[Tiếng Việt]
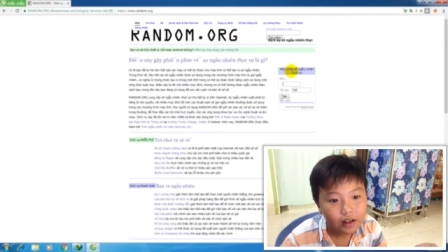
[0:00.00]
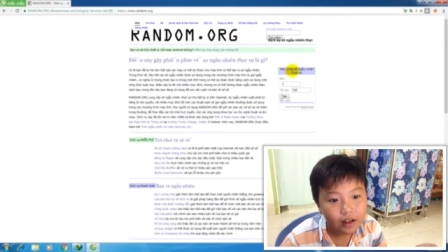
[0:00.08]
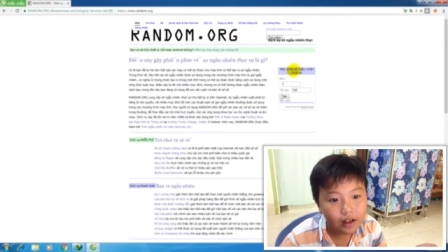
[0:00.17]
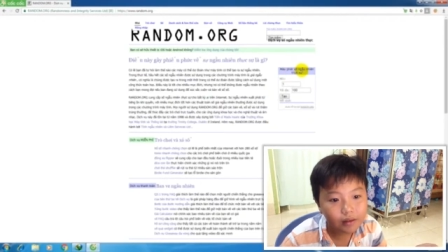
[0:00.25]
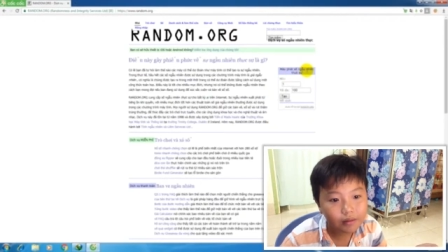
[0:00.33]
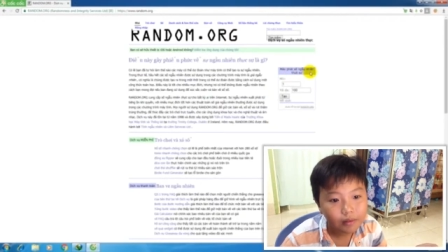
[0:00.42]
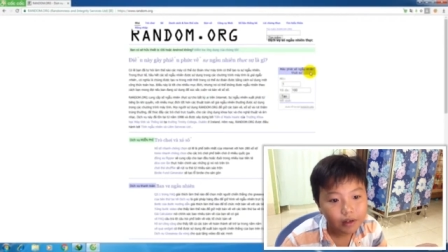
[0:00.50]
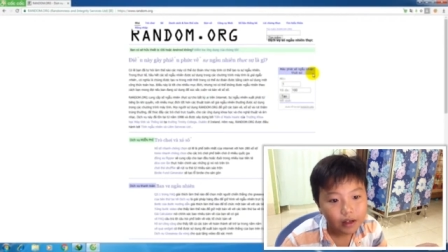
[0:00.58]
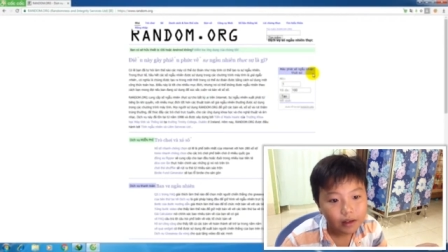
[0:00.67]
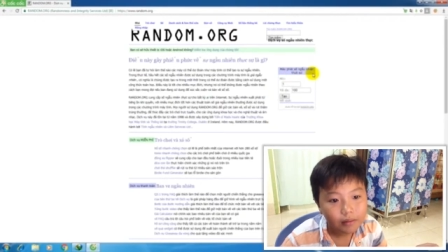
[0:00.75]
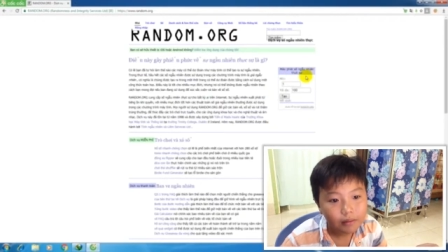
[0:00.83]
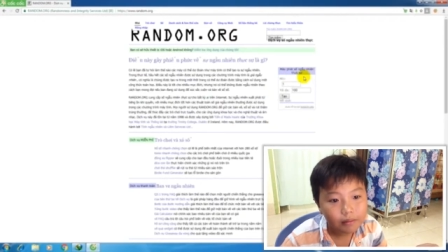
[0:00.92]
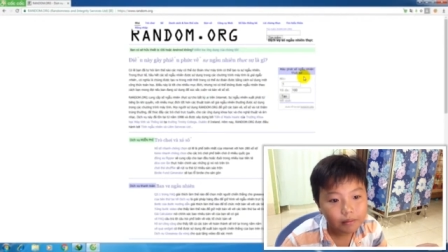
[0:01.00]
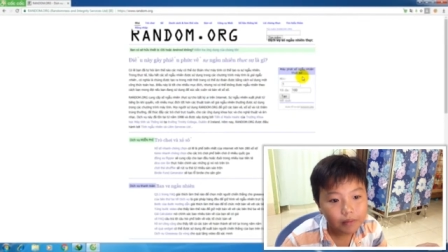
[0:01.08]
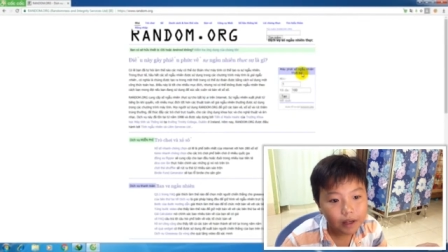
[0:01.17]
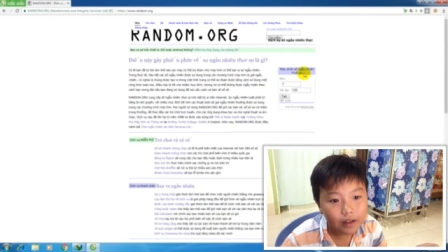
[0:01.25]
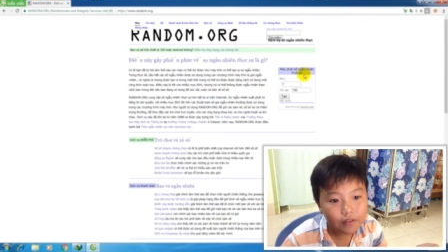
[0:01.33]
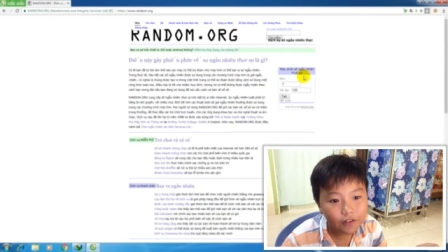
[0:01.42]
không
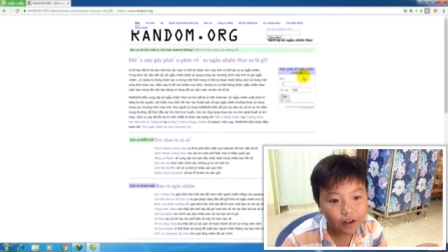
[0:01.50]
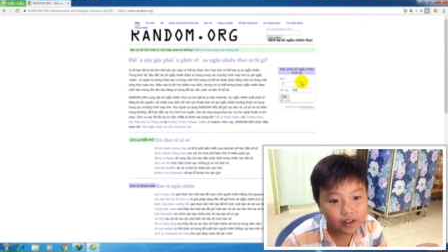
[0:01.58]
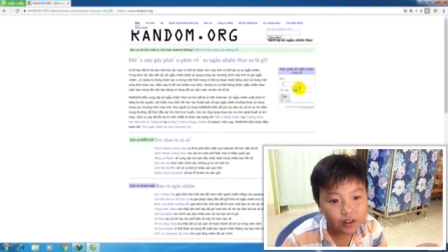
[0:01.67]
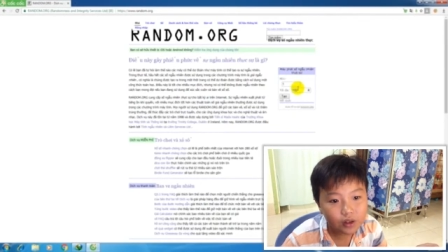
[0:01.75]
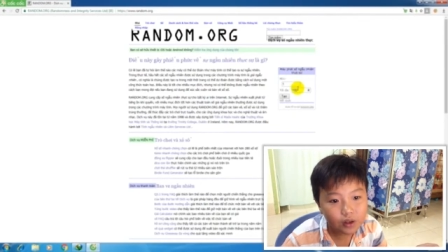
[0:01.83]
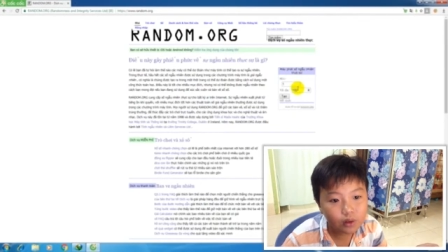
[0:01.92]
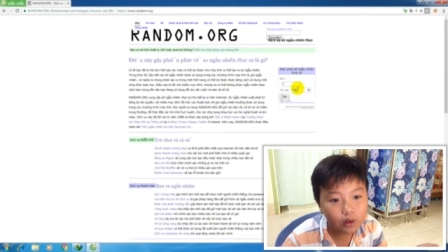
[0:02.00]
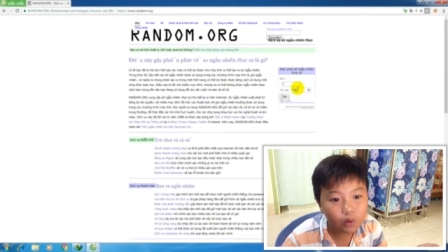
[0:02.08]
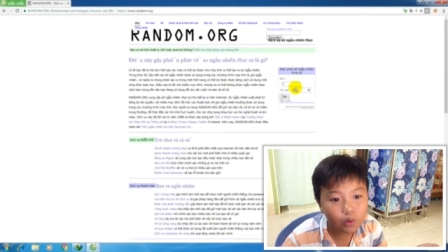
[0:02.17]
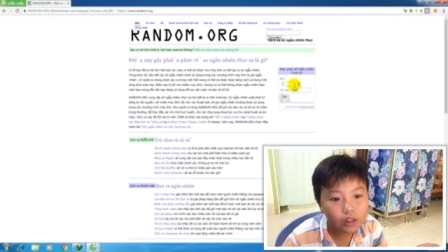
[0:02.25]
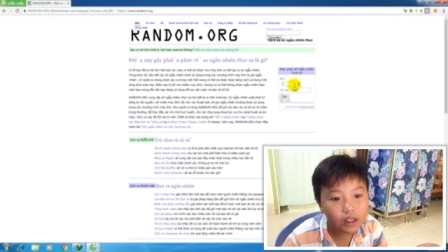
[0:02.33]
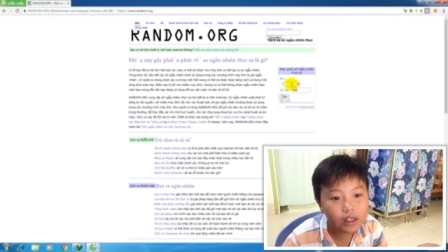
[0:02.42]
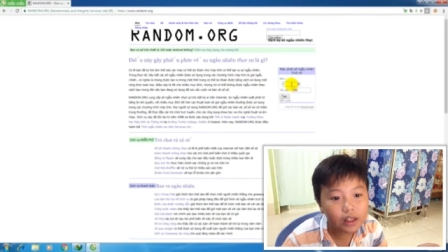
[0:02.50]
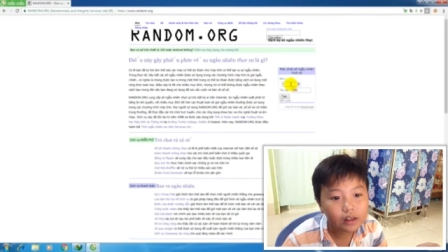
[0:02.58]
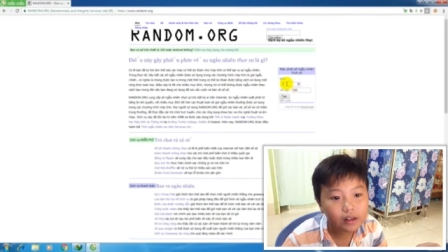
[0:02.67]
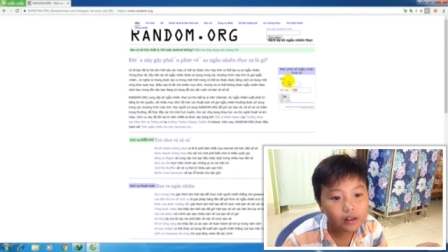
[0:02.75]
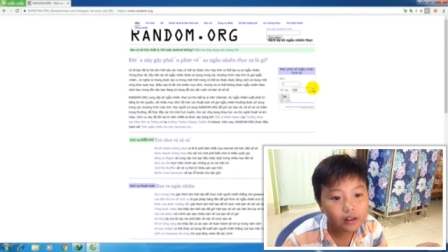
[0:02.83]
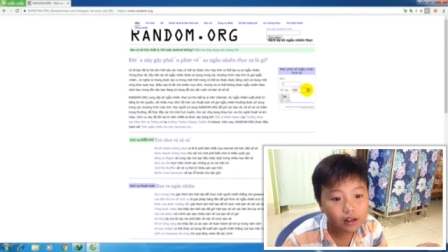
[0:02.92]
mấy phát số ngẫu nhiên
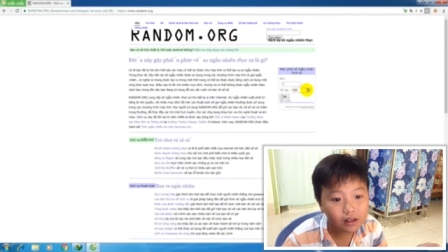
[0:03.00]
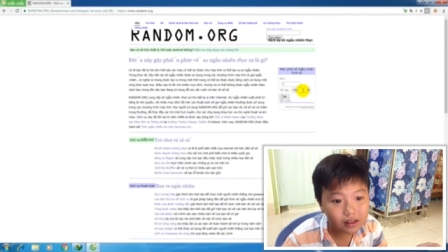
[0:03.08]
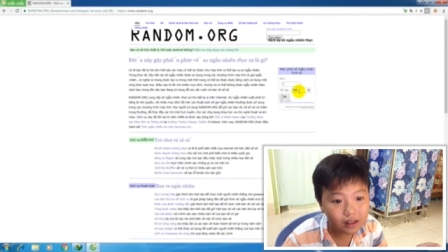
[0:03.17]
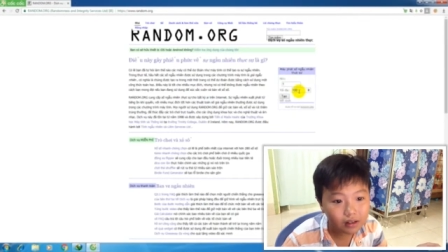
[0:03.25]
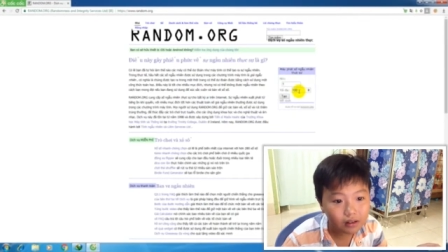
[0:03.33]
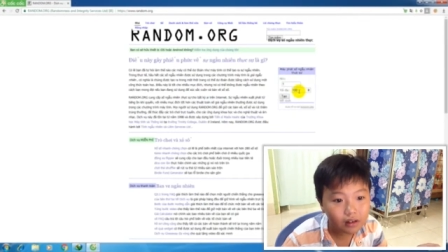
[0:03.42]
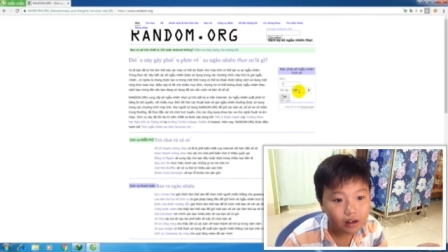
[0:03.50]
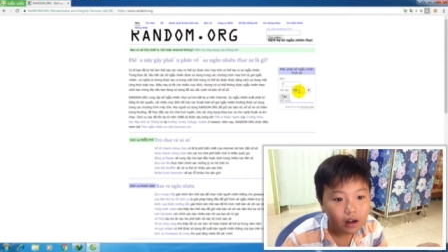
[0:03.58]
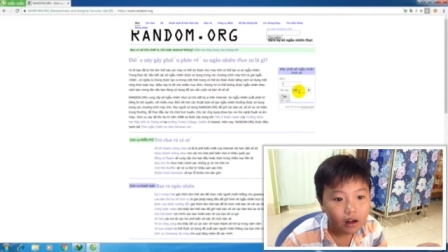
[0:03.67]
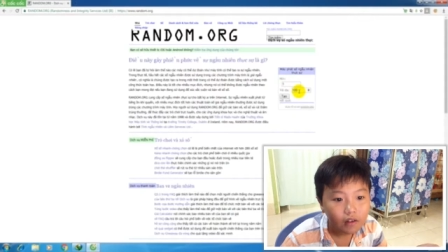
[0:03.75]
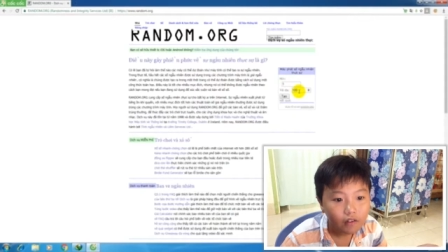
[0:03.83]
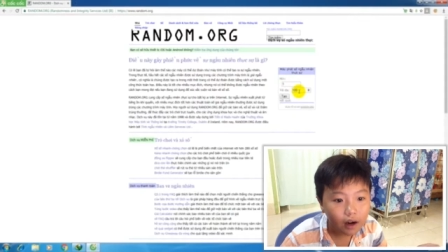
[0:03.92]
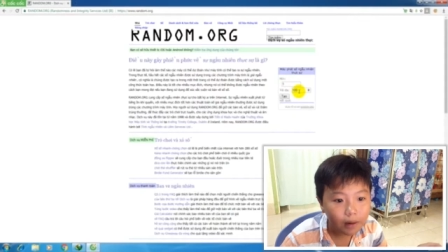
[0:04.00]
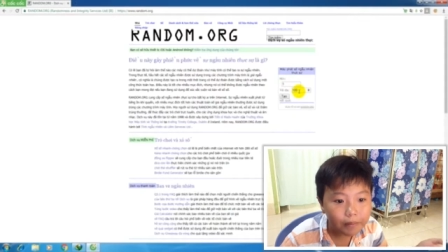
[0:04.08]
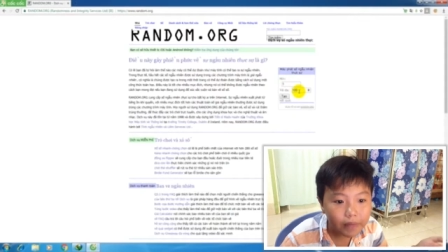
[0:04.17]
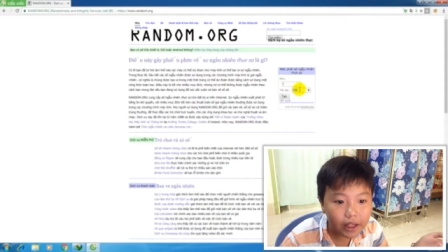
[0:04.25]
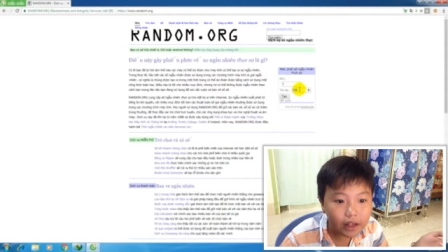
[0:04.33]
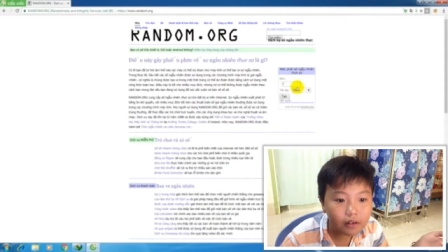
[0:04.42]
thực sự và
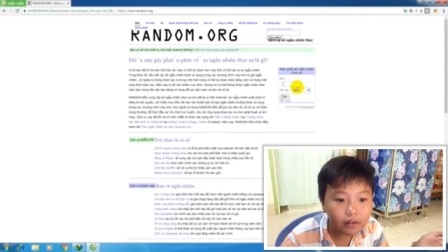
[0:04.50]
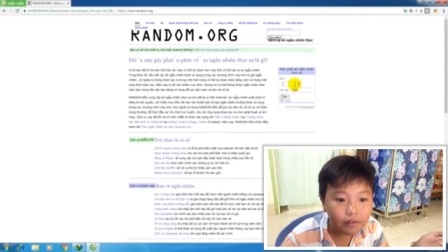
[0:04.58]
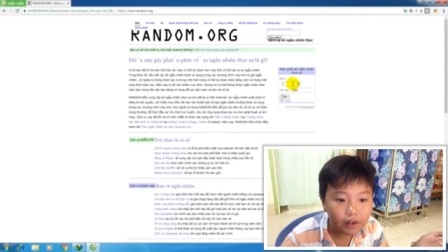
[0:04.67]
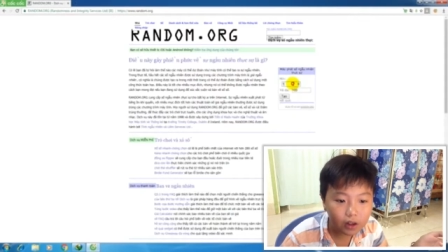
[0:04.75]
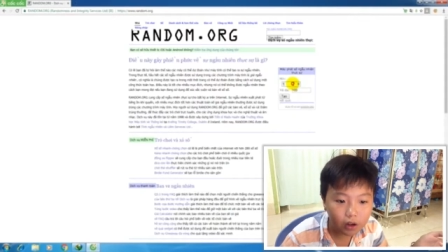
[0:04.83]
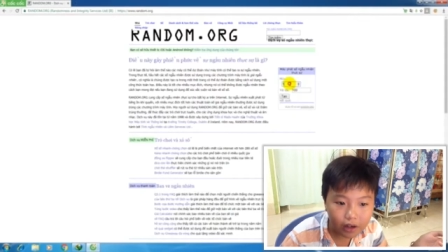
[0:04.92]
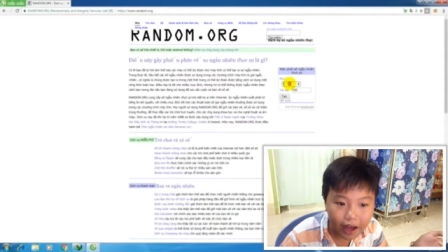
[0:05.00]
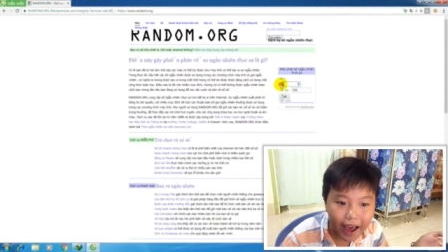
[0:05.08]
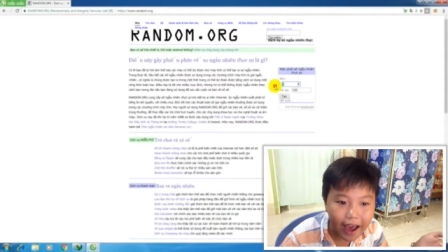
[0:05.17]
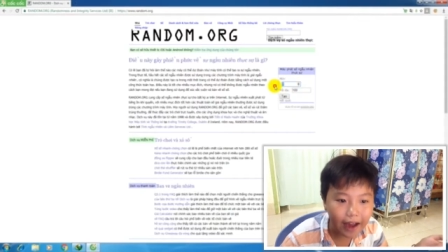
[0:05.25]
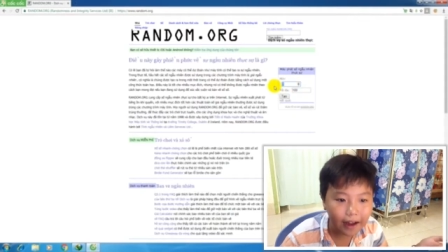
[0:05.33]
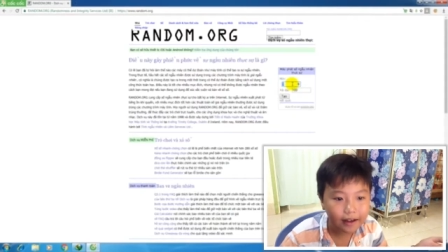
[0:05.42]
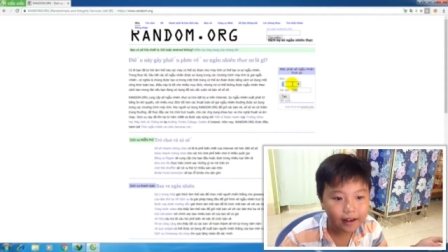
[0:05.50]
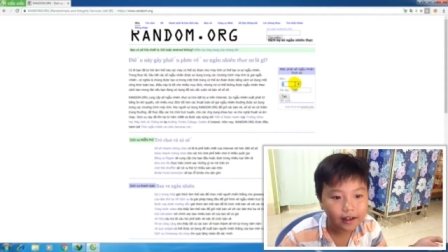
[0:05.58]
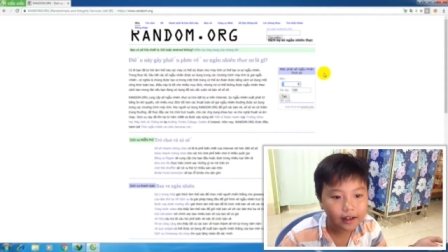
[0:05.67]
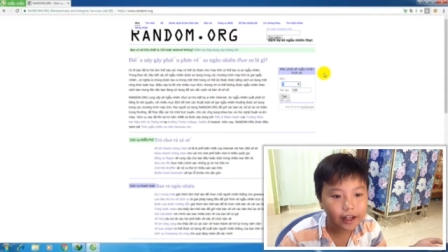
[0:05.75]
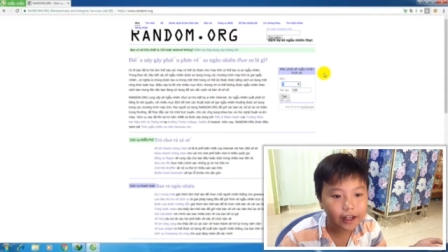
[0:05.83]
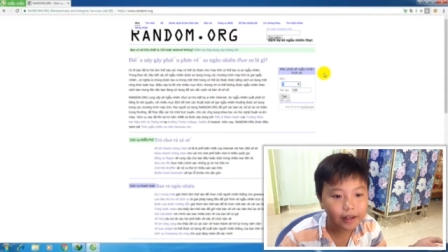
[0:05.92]
min và tối đa
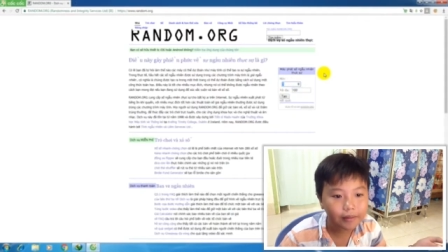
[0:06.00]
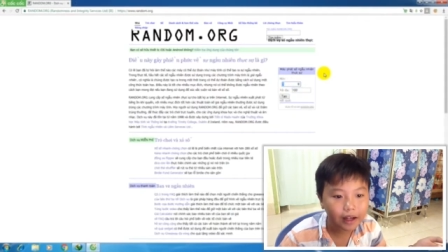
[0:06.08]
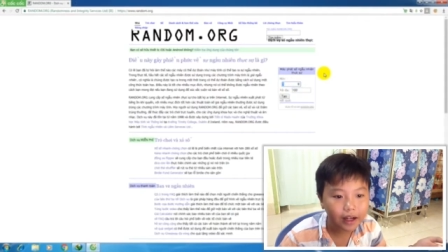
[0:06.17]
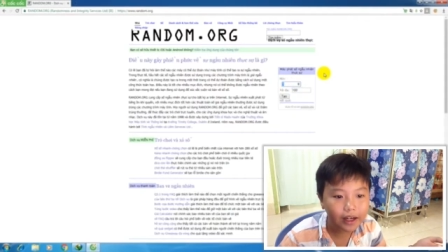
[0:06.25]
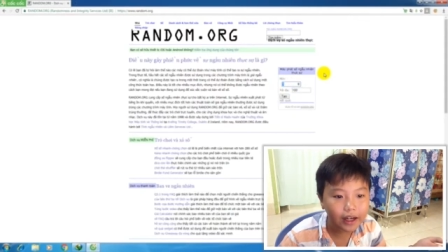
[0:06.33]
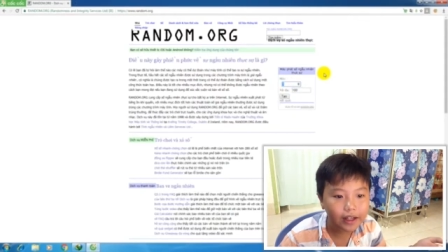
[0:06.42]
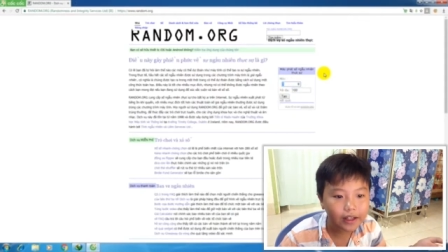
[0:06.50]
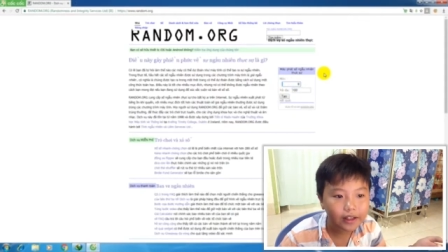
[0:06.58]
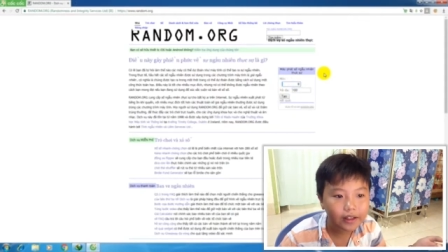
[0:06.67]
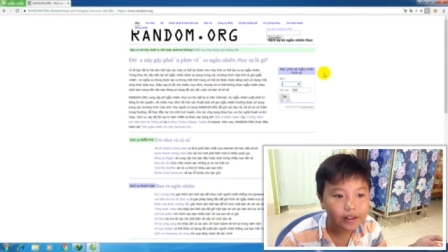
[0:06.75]
đây các bạn thấy đây